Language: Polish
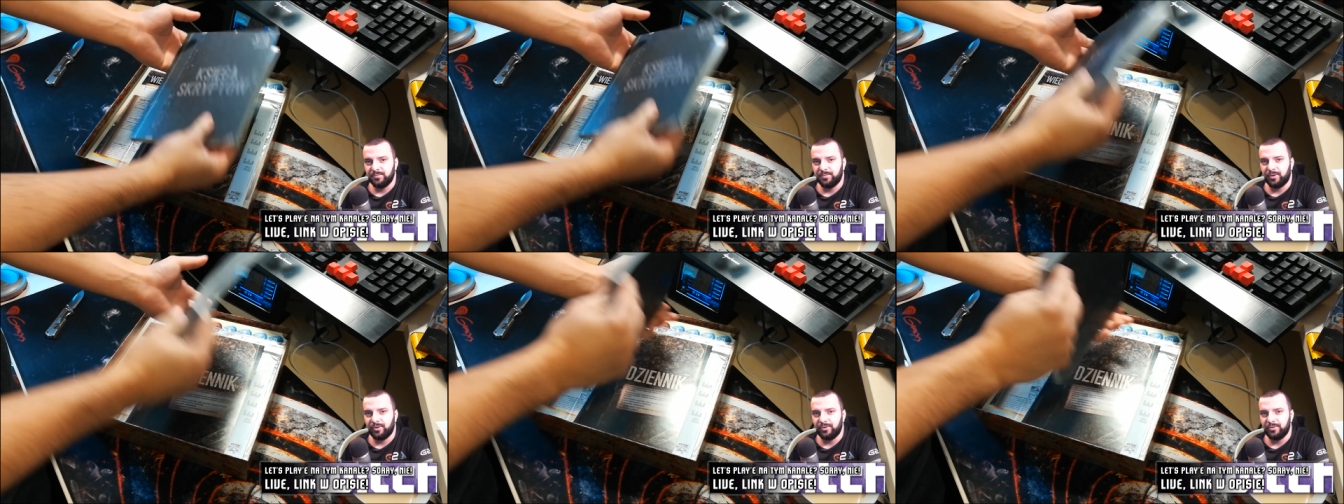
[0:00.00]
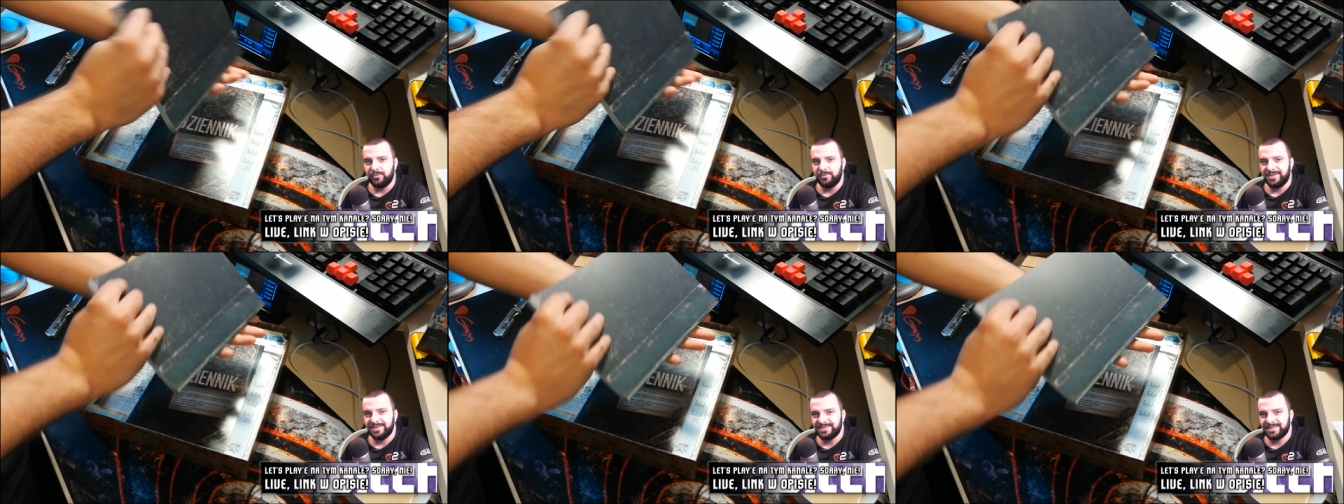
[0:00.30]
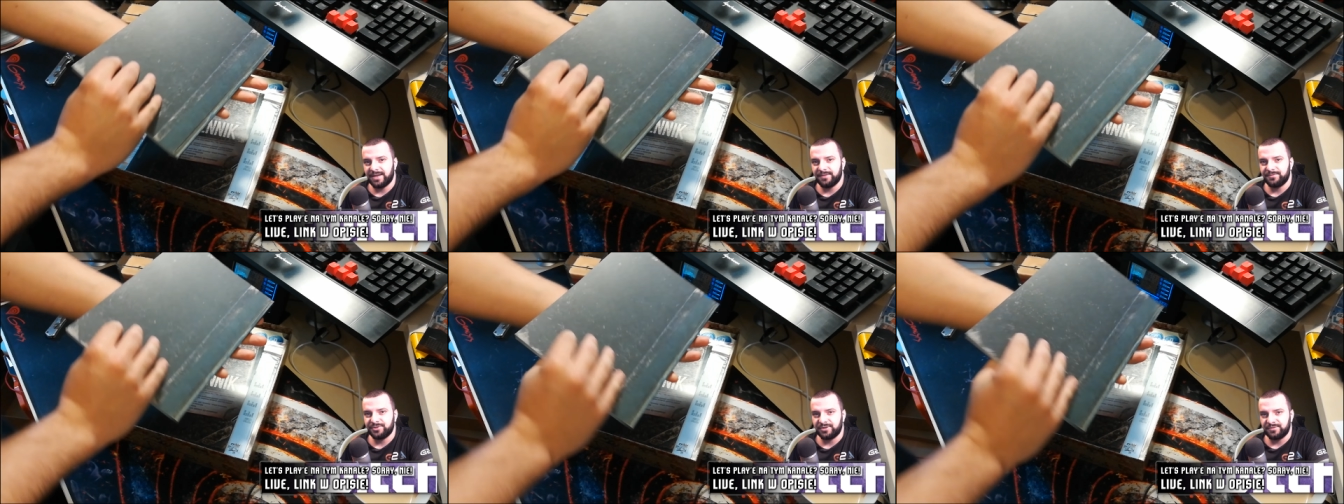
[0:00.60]
bo nie
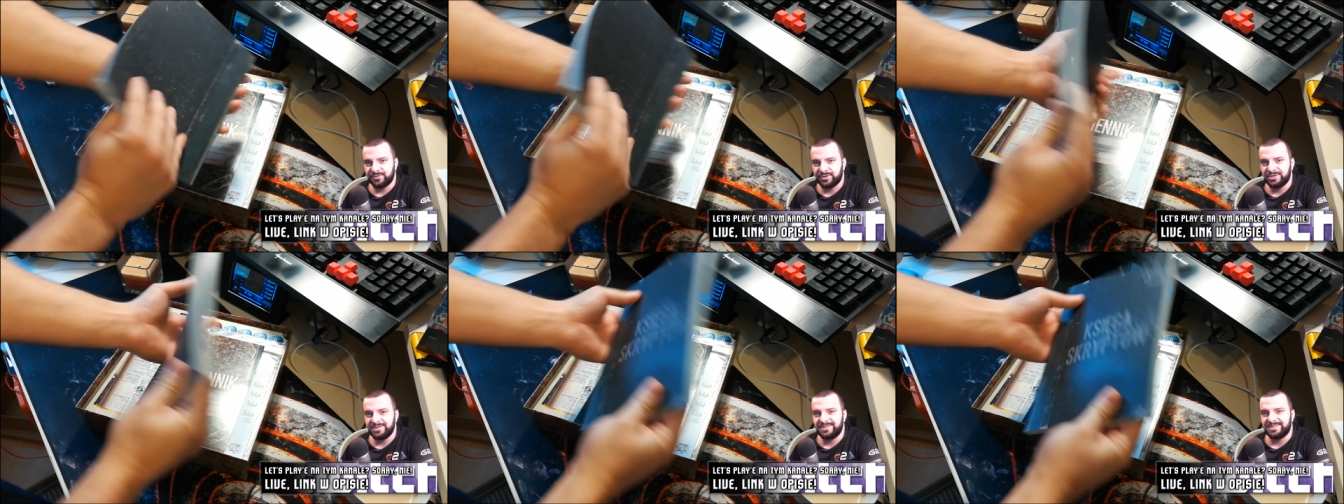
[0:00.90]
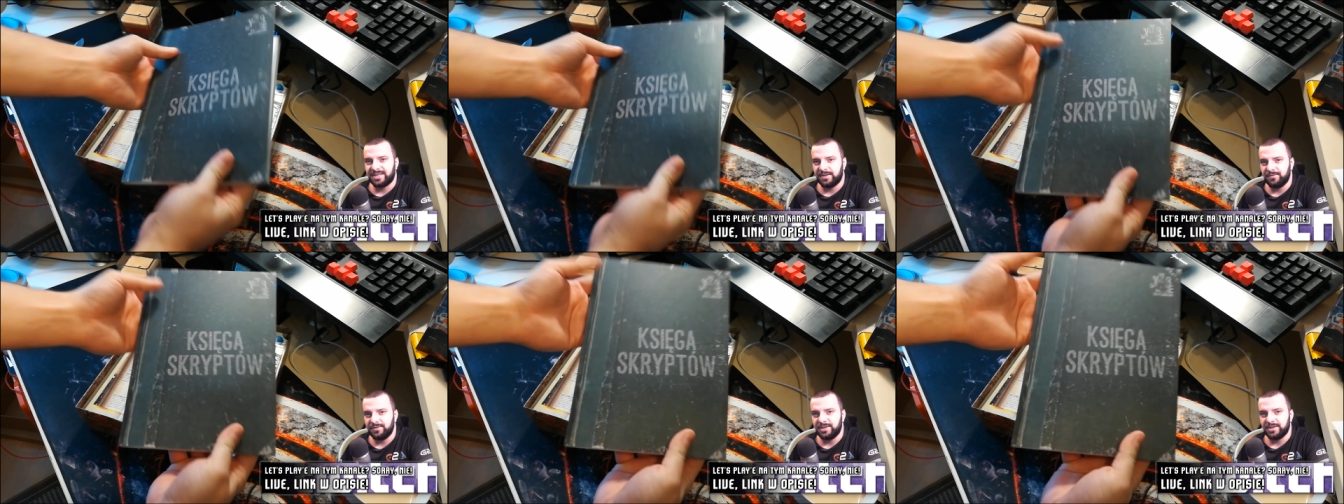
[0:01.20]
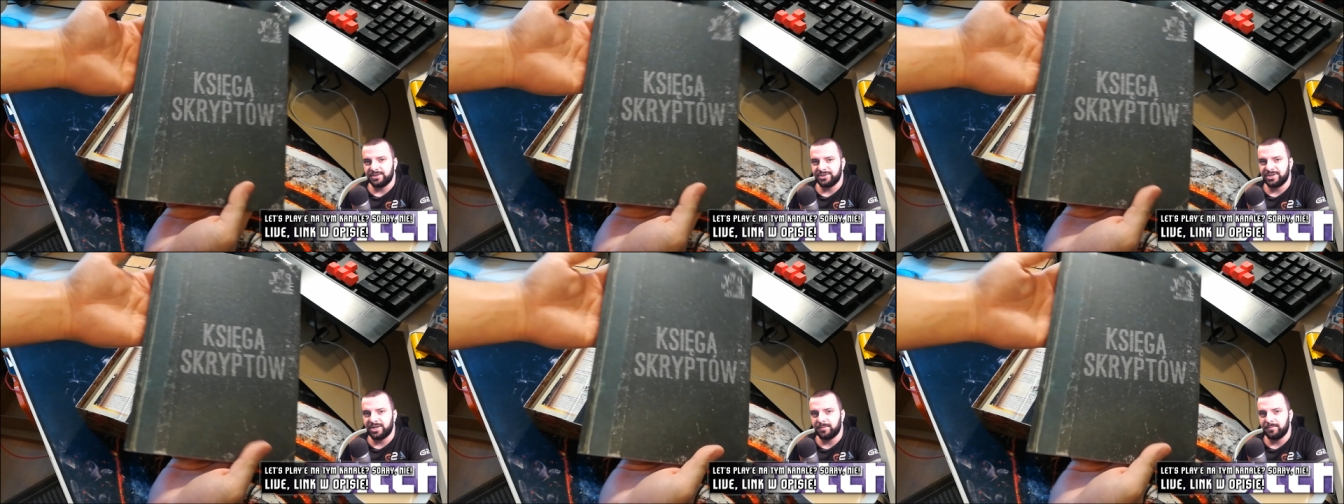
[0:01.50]
zawsze wszystkie
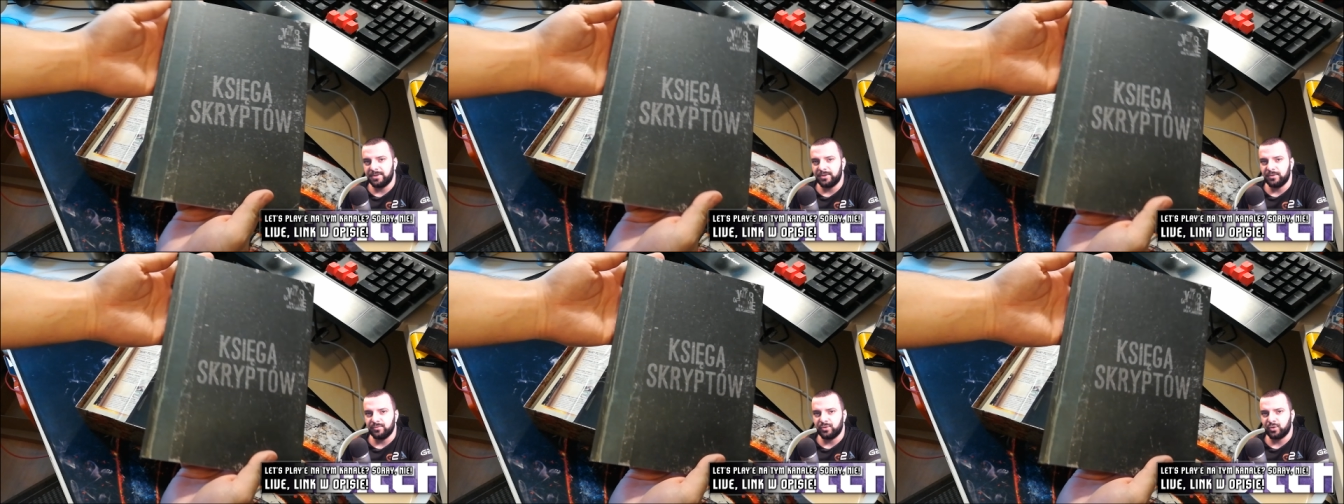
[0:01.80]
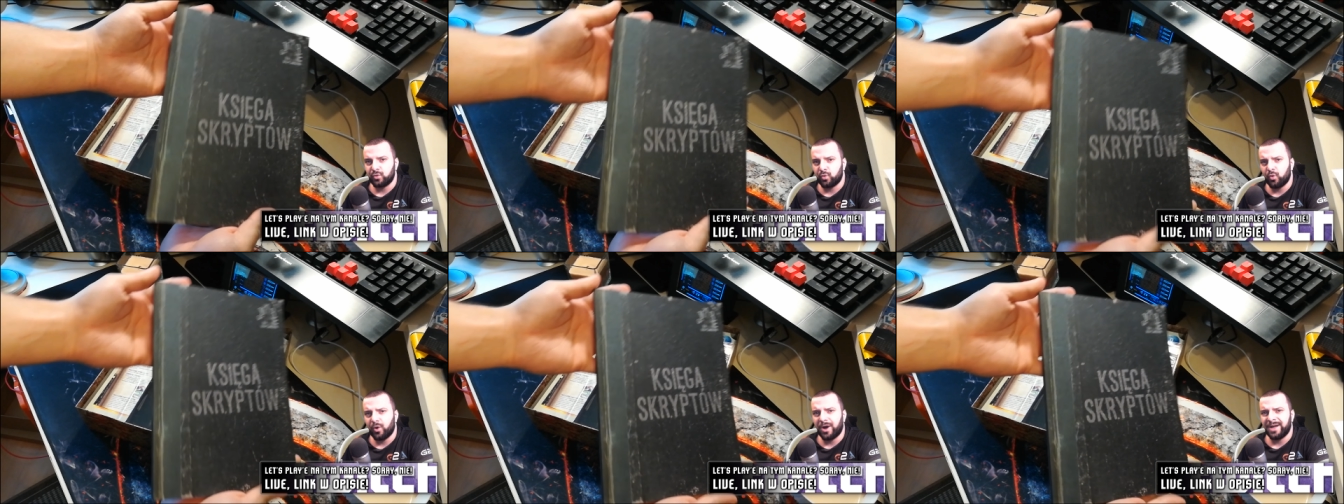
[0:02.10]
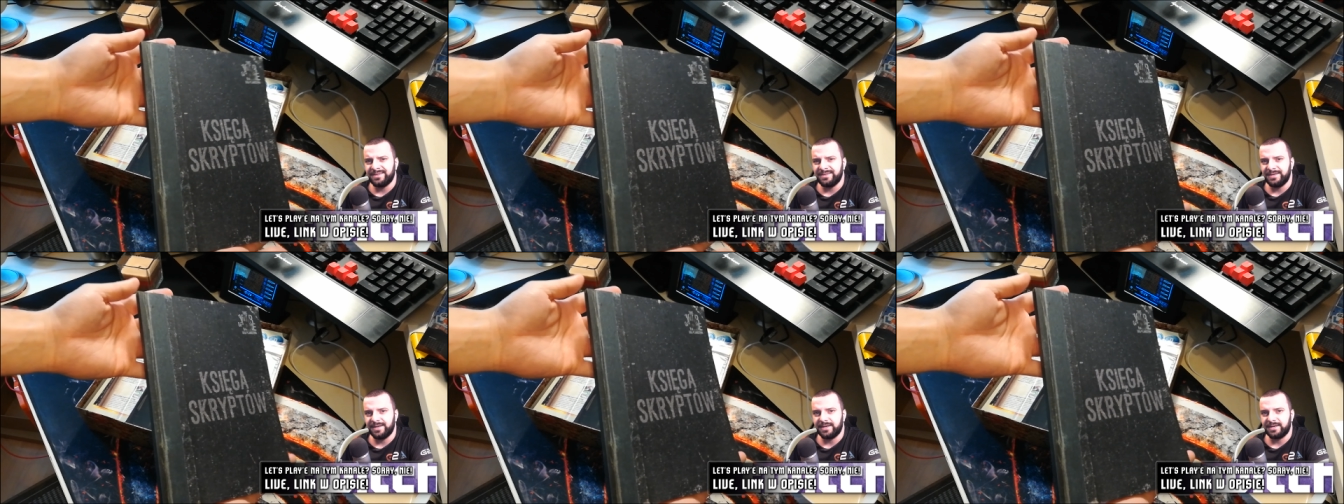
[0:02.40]
wydarzenia będą
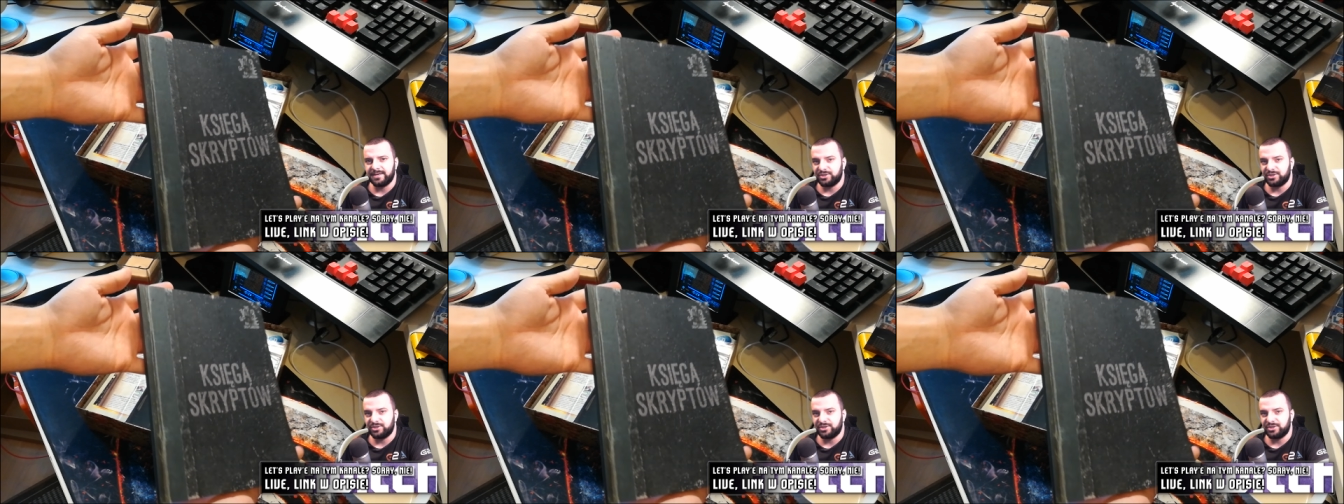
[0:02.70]
dokładnie